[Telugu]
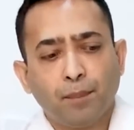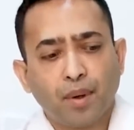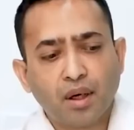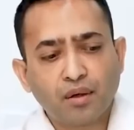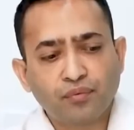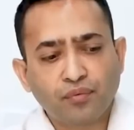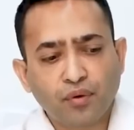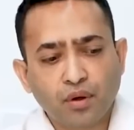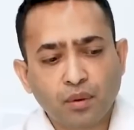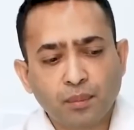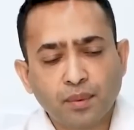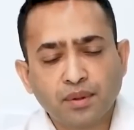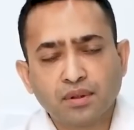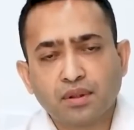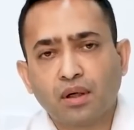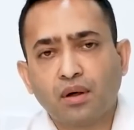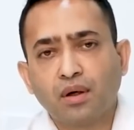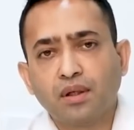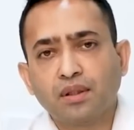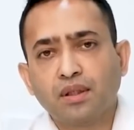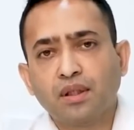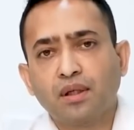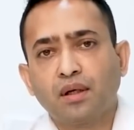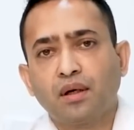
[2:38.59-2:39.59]
మెట్ఫార్మిన్
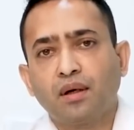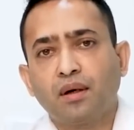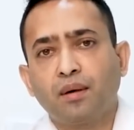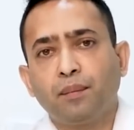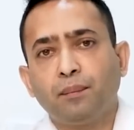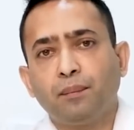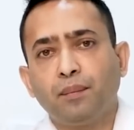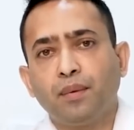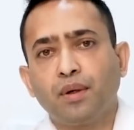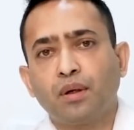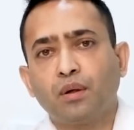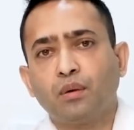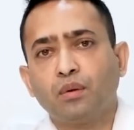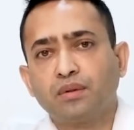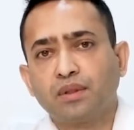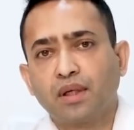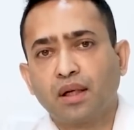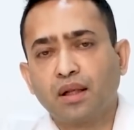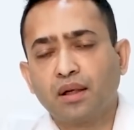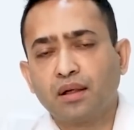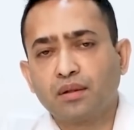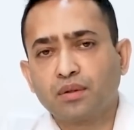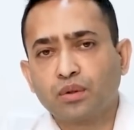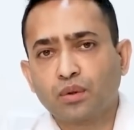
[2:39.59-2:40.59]
తర్వాత మీకు
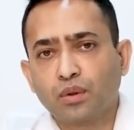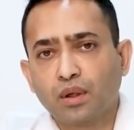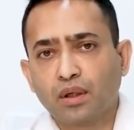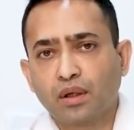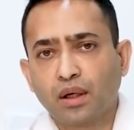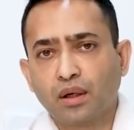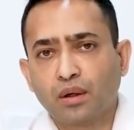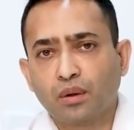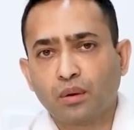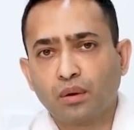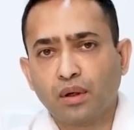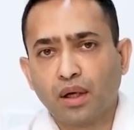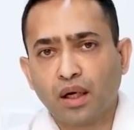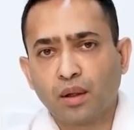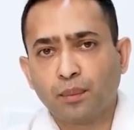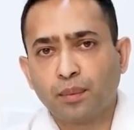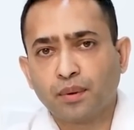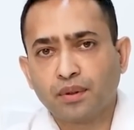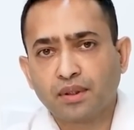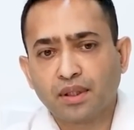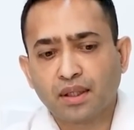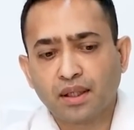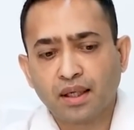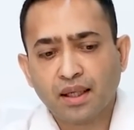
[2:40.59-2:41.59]
సరైన షుగర్ కంట్రోల్
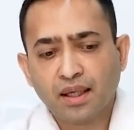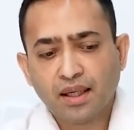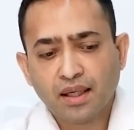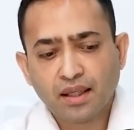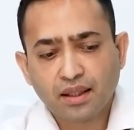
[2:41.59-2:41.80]
లేకపోతే